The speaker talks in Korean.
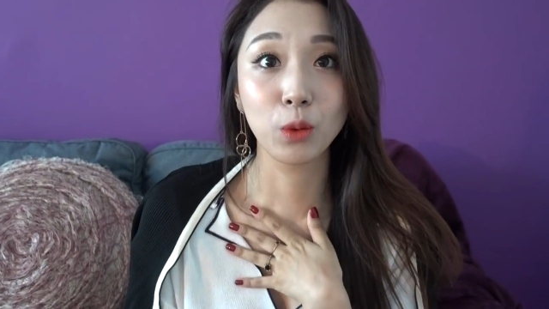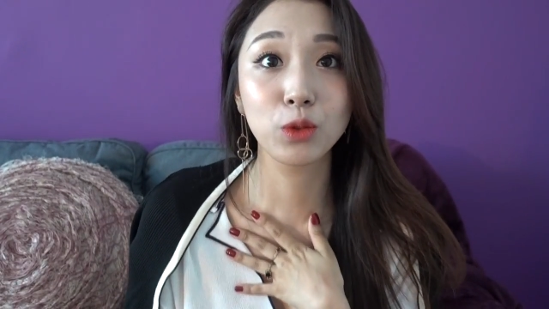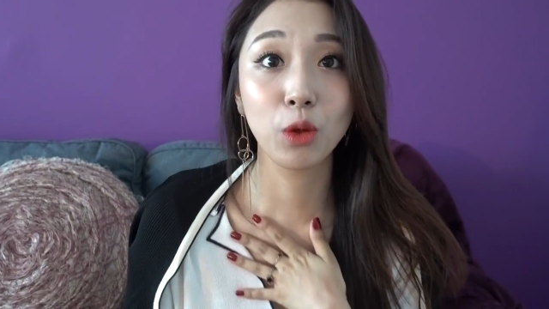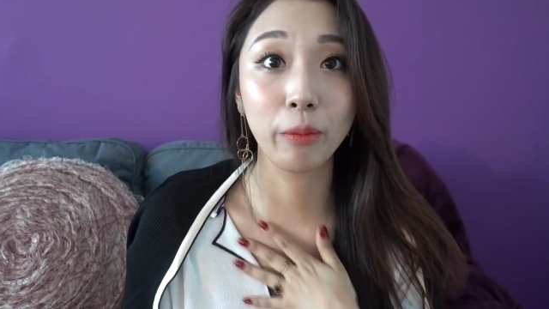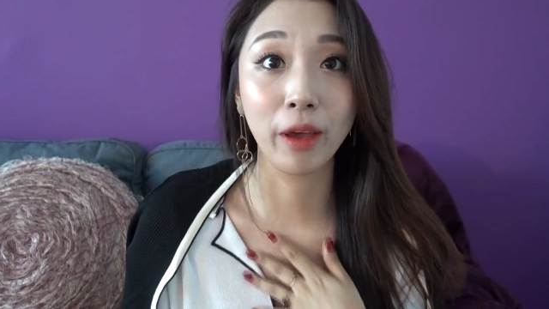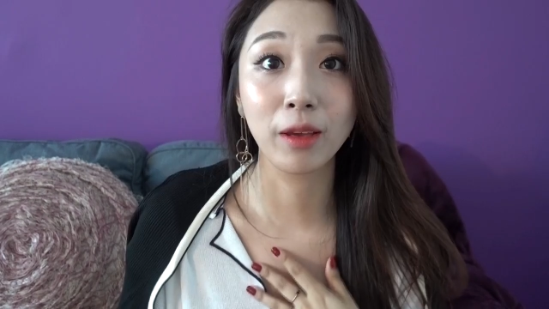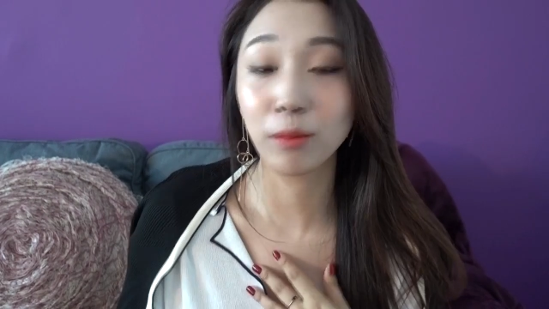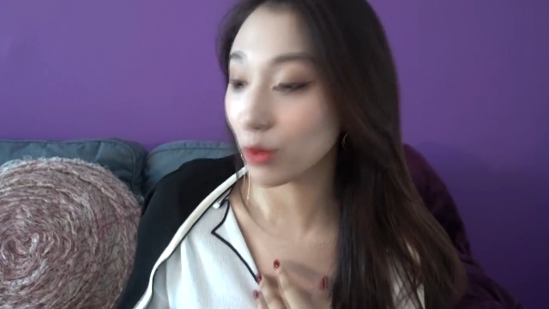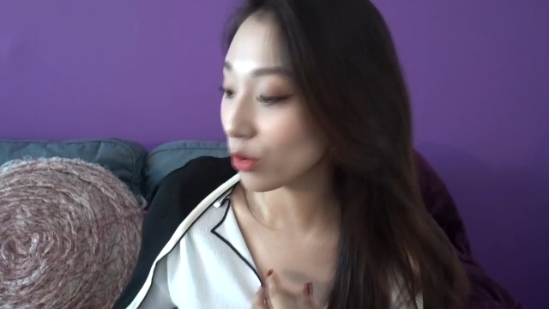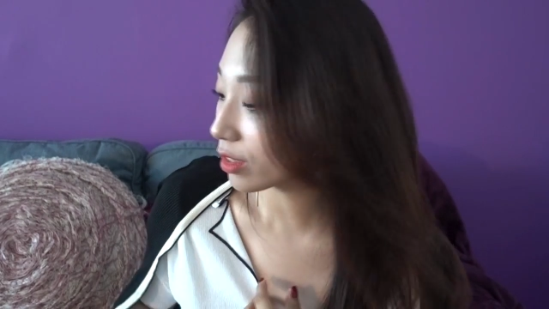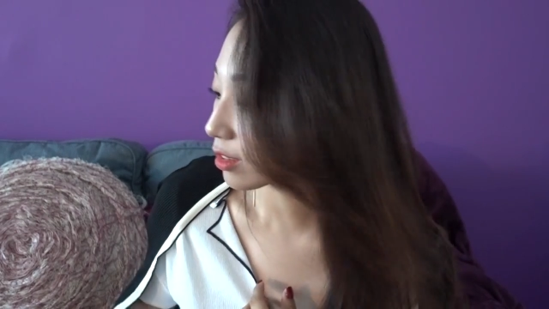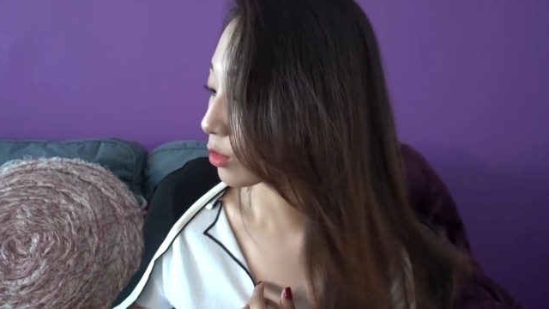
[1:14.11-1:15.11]

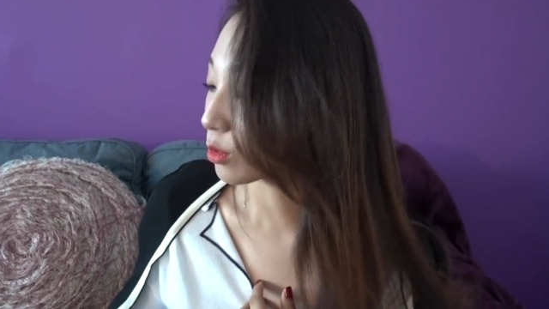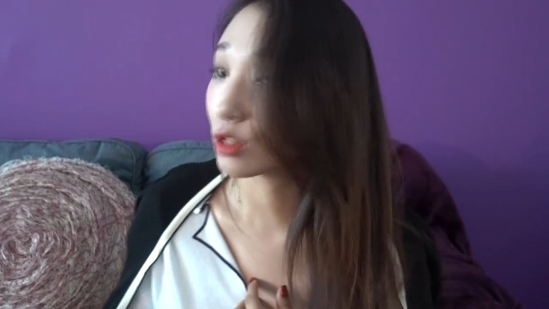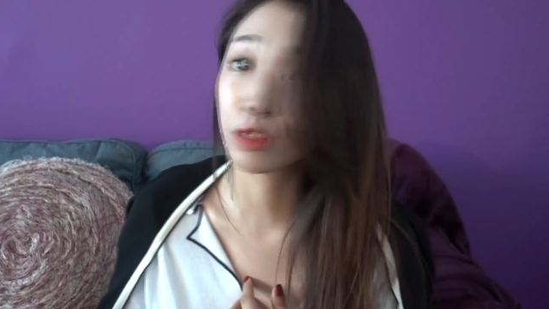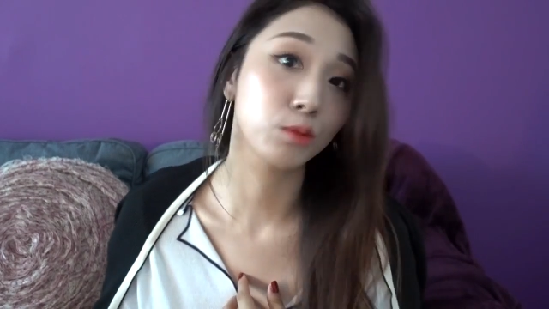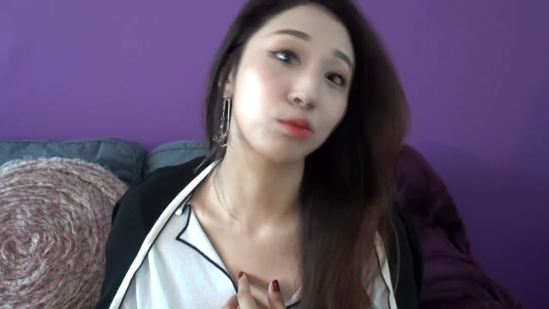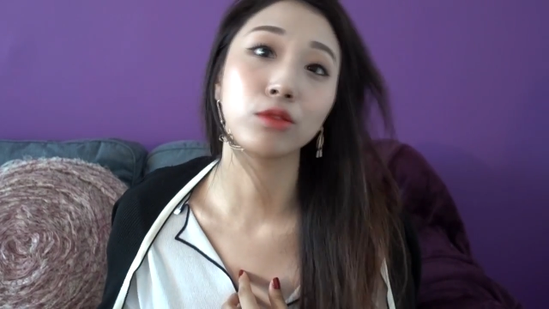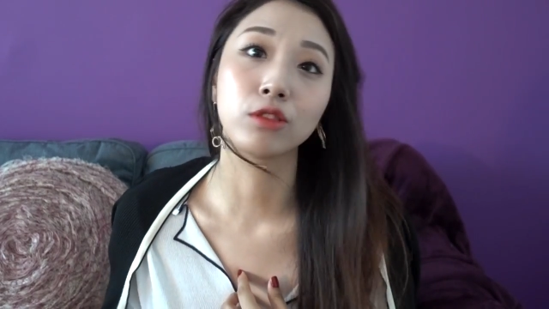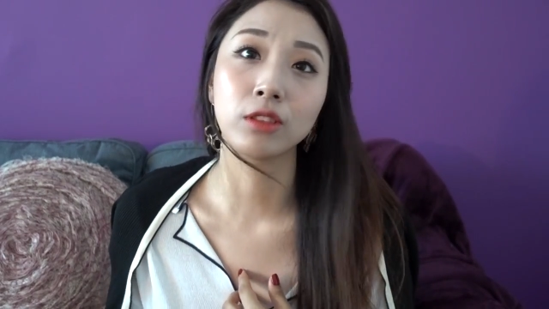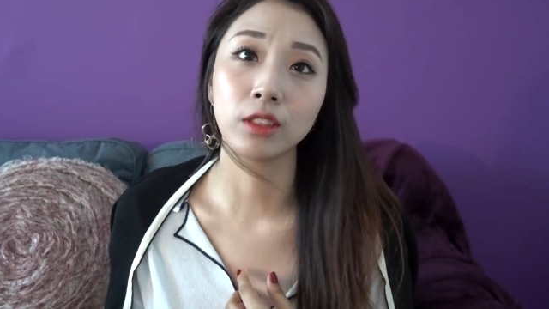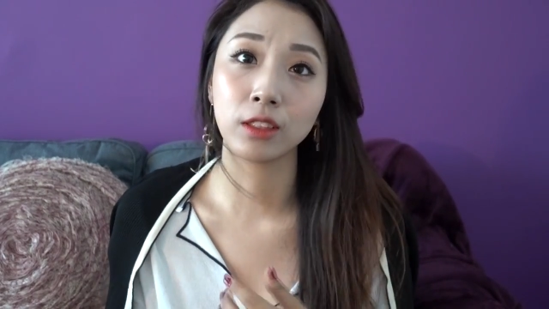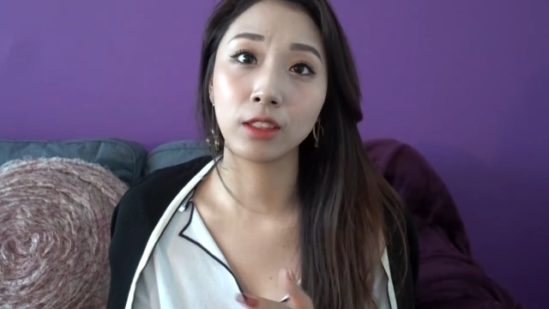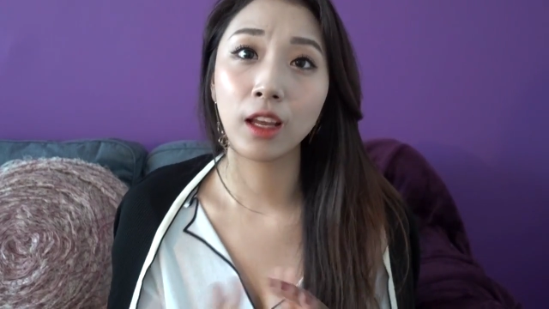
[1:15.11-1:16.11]
5,100명이나 되시는
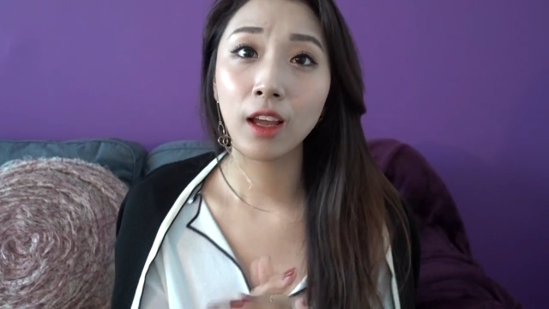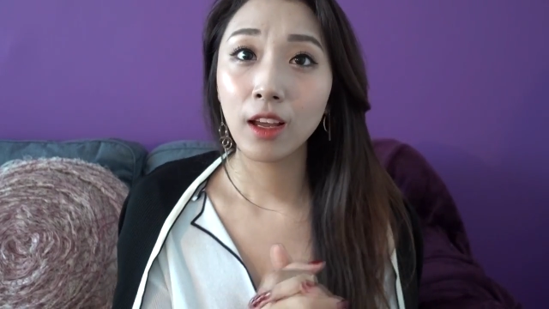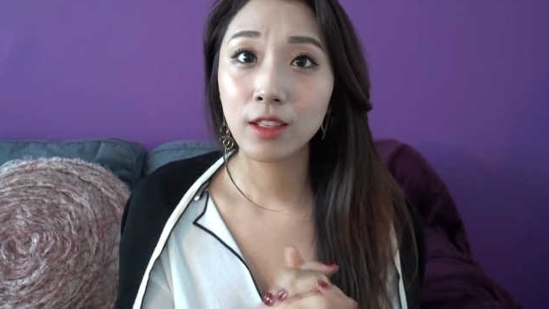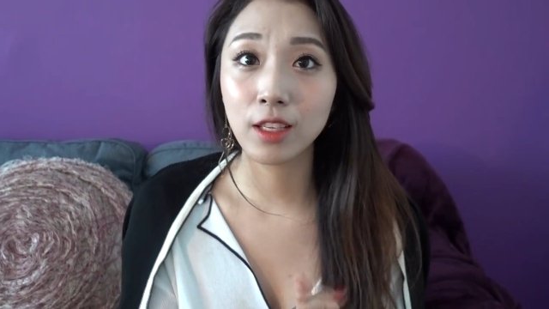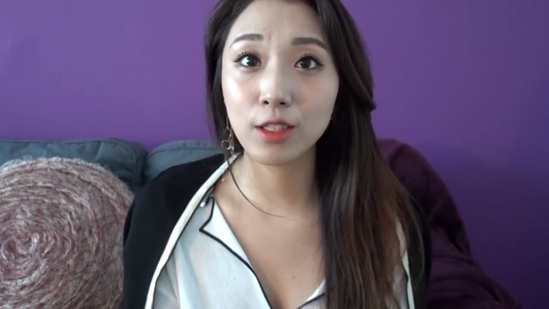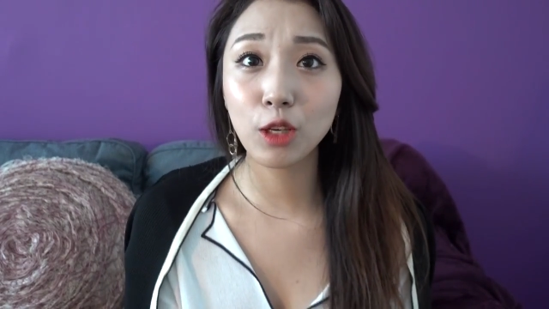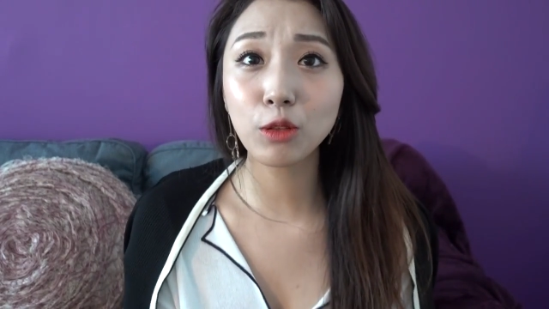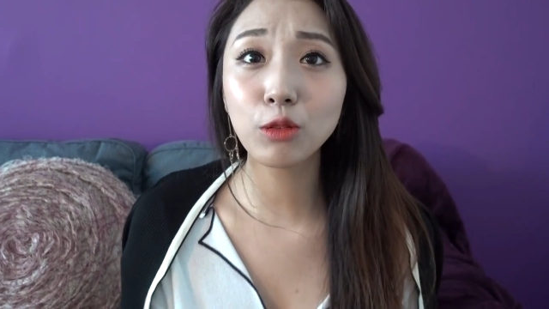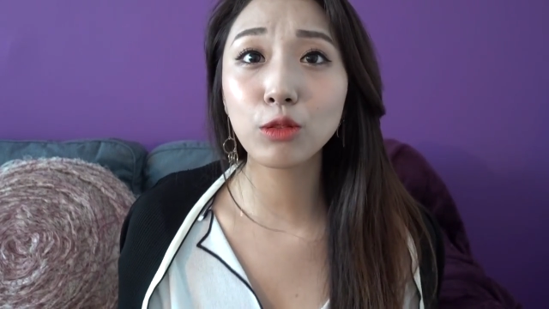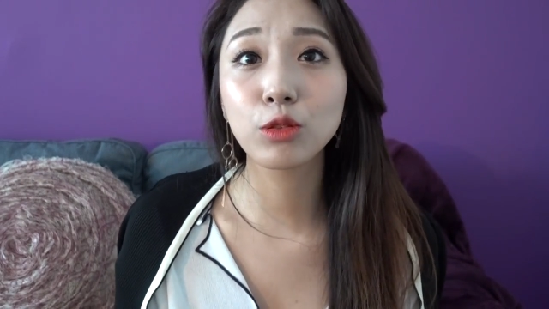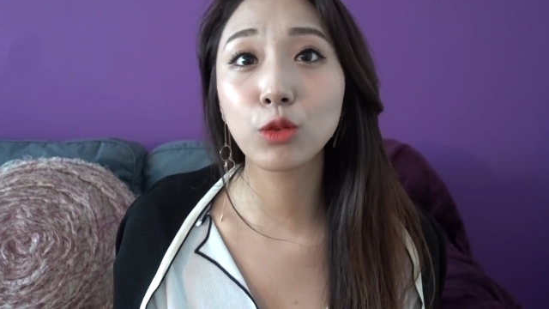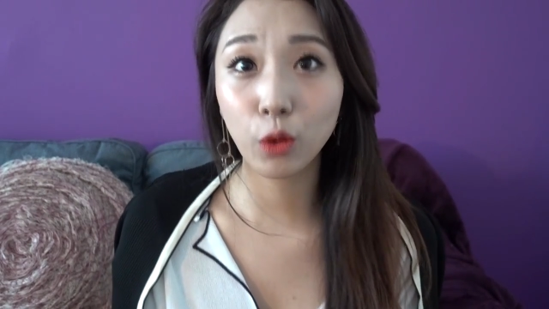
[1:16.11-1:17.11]
분들이 제
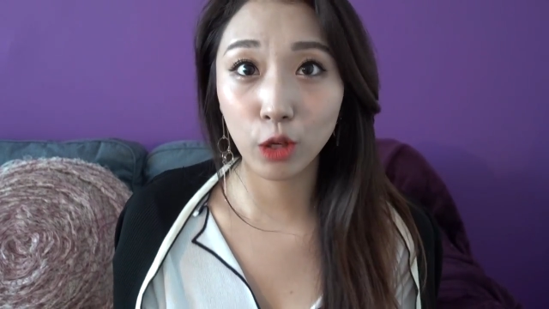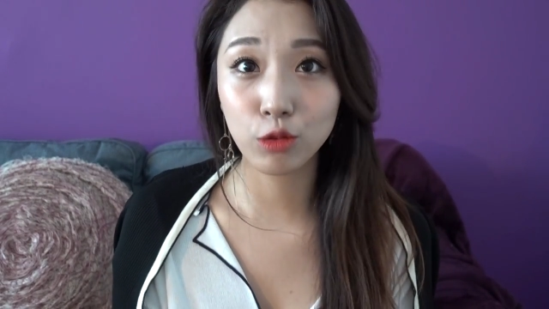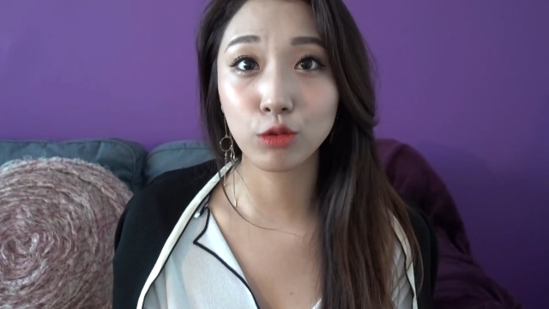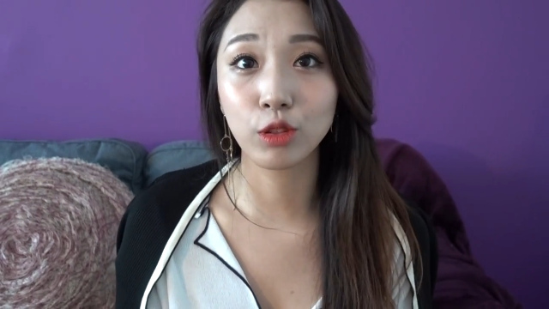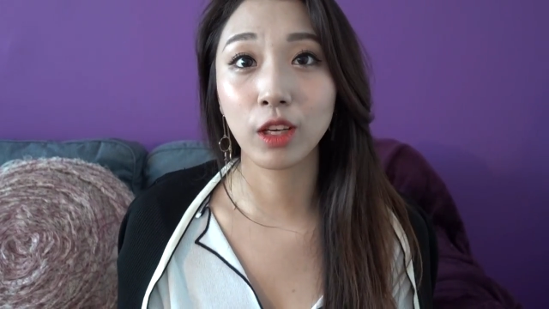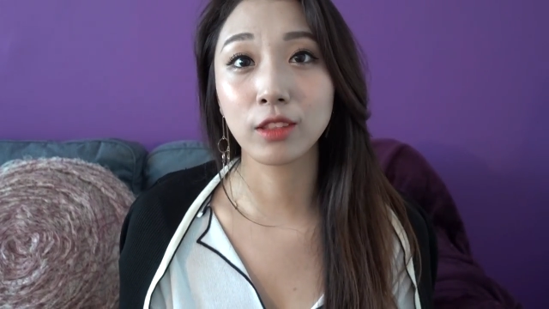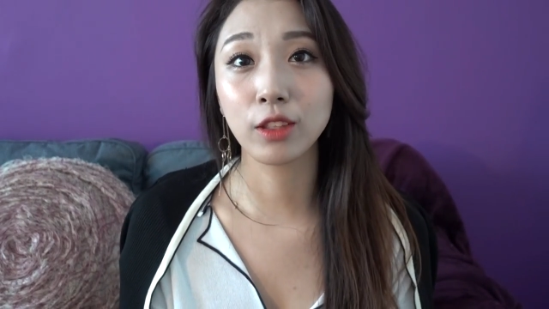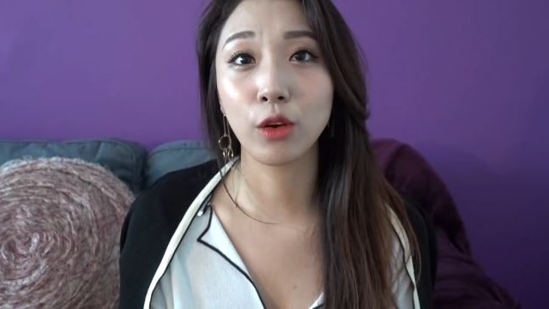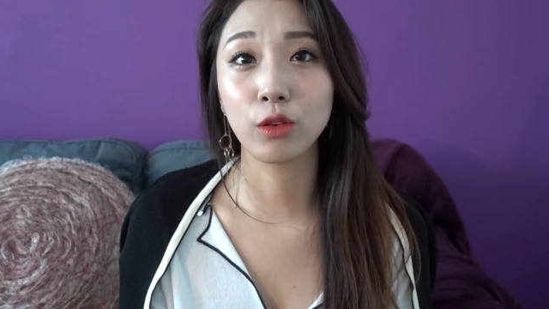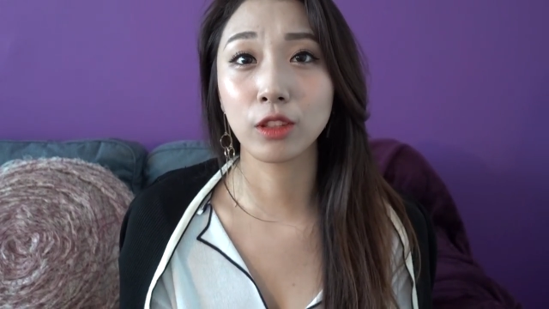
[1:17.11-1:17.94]
채널을 구독해주고 계세요.